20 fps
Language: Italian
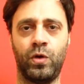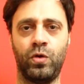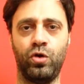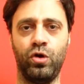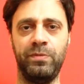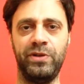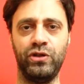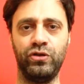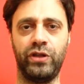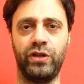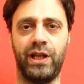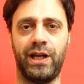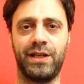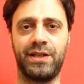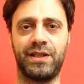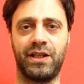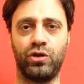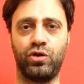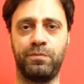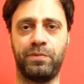come non era
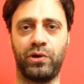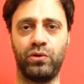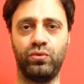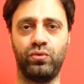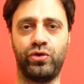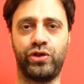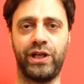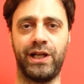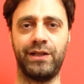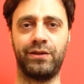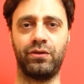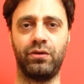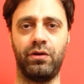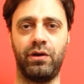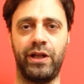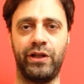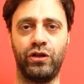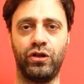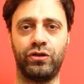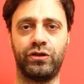stato pronunciato
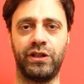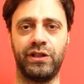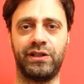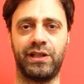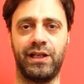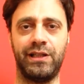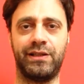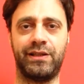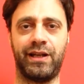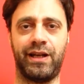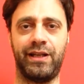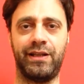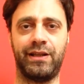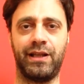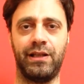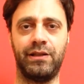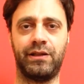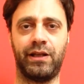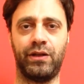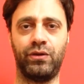la notte tra il 30
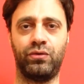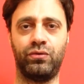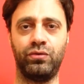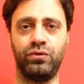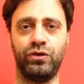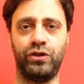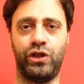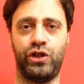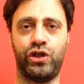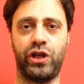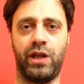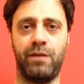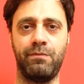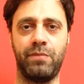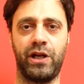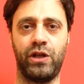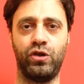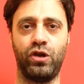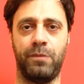e il 31 dicembre,